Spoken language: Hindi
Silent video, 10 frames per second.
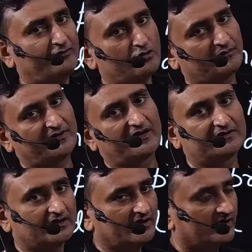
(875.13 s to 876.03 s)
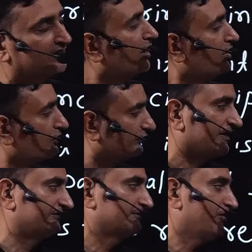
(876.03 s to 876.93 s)
रूट भी कहते हैं और उसका
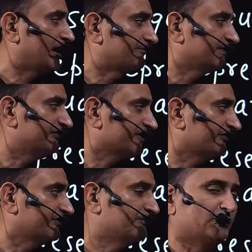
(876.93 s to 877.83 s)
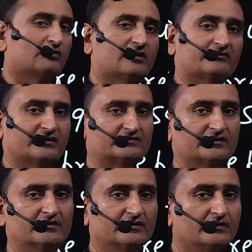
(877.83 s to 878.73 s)
सिंबल आप इस तरह से प्रयोग कर सकते हैं
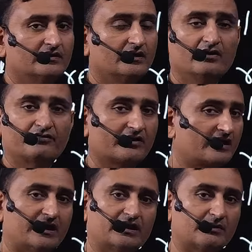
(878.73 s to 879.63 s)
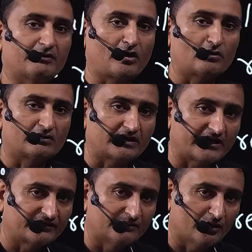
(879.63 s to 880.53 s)
फिर निगेटिव स्क्वायर रूट का क्या
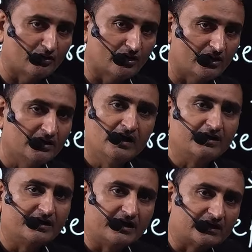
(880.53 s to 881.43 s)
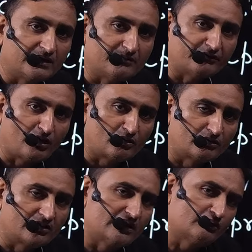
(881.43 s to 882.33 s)
सिंबल होगा निगेटिव स्क्वायर रूट
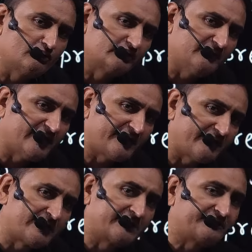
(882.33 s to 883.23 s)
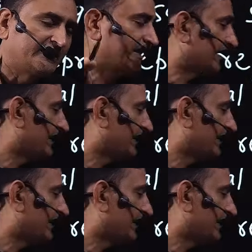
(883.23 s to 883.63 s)
के लिए कुछ भी ज्यादा मेहनत नहीं करना